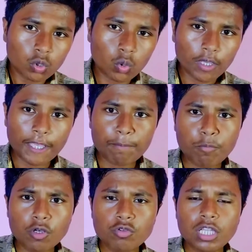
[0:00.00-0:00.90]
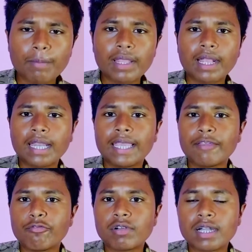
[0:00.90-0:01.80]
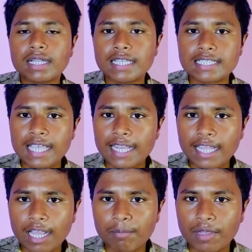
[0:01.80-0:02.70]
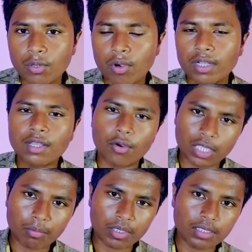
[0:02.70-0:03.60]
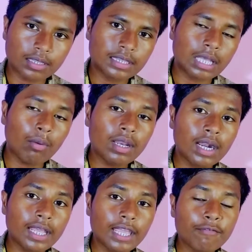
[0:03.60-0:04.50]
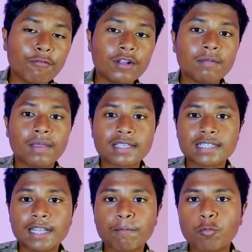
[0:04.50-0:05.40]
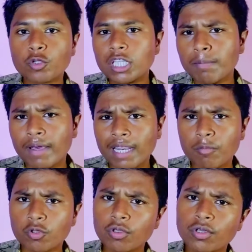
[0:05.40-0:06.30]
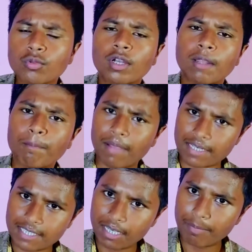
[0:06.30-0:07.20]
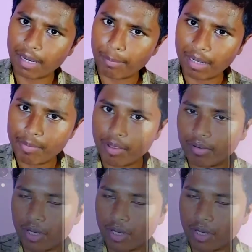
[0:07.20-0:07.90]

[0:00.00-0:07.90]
তো এরপর যদি আমরা এখানে এই ফোনটার ডিজাইন আর বিল করে নিয়ে কথা বলি তাহলে এখানে এই ফোনটির ব্যাক সাইডে প্রতিবারের মতোই কিন্তু একটা প্লাস্টিক ব্যাক ফ্রেম ব্যবহার